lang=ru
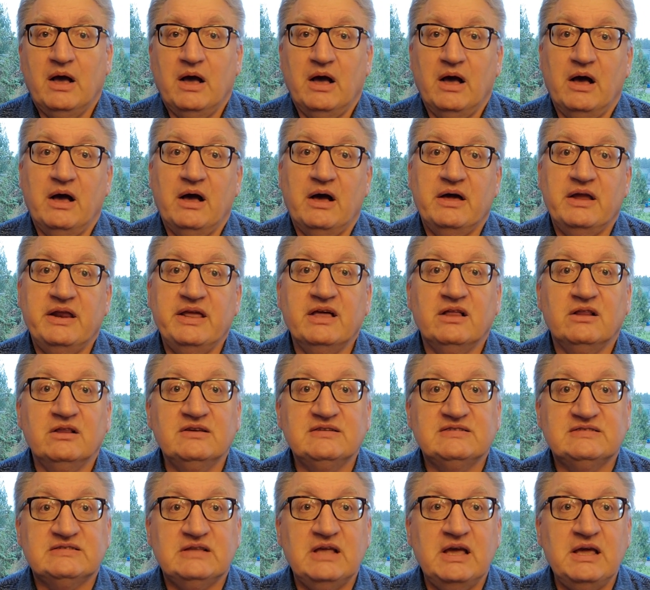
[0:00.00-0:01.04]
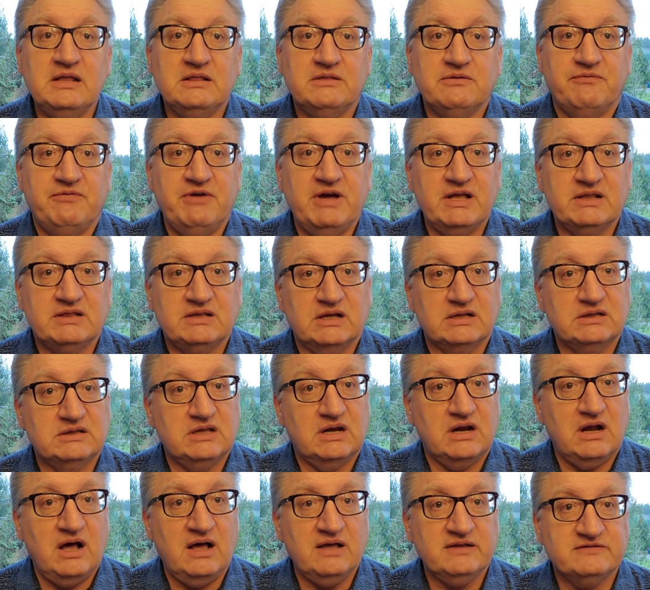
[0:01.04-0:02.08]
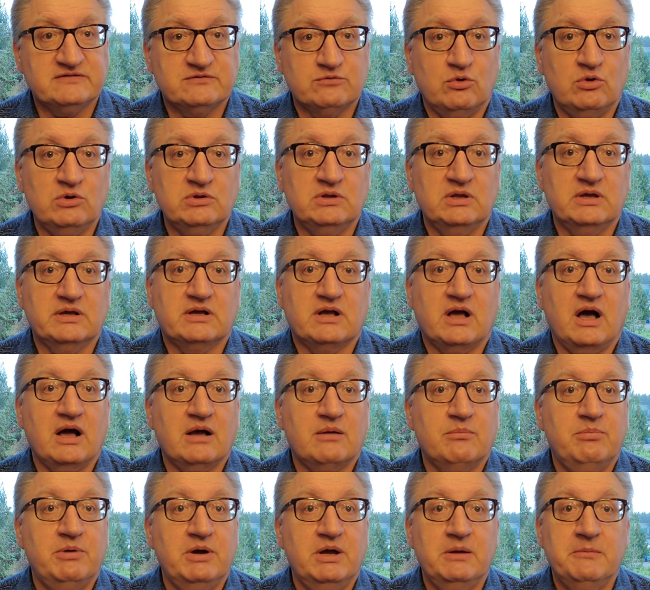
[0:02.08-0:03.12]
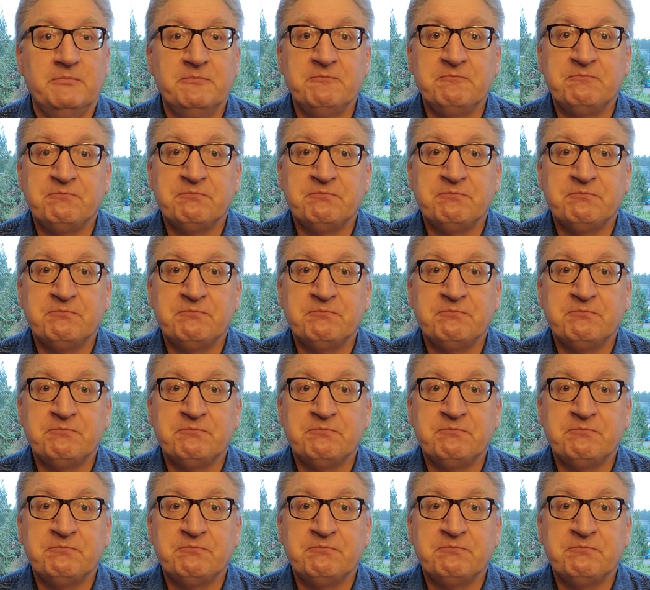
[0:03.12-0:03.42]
А real Estate в этот раз, он как бы